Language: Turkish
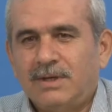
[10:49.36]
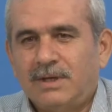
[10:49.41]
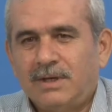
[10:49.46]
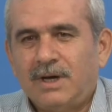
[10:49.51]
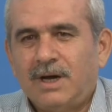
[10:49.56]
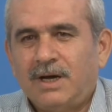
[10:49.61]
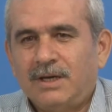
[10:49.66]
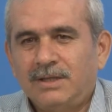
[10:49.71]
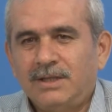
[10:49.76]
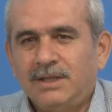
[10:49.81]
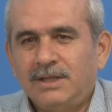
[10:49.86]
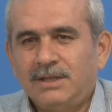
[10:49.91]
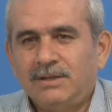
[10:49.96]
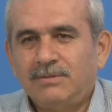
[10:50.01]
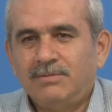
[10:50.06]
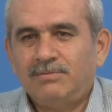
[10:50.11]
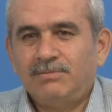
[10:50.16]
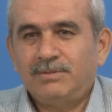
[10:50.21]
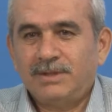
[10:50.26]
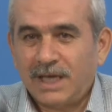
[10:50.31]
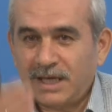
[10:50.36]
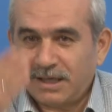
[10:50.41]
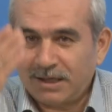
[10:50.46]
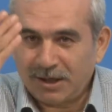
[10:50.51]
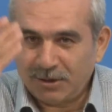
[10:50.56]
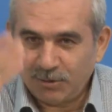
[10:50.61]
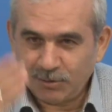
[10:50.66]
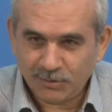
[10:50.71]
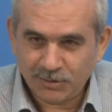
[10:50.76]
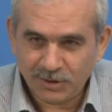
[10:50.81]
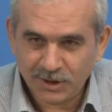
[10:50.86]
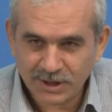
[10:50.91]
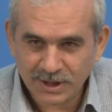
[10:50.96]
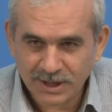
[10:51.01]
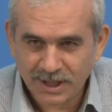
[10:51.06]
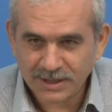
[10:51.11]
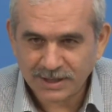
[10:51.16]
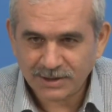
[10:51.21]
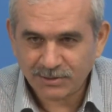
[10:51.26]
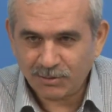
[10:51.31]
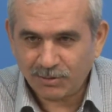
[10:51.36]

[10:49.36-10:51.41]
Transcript: artık tekrar okuyacağız.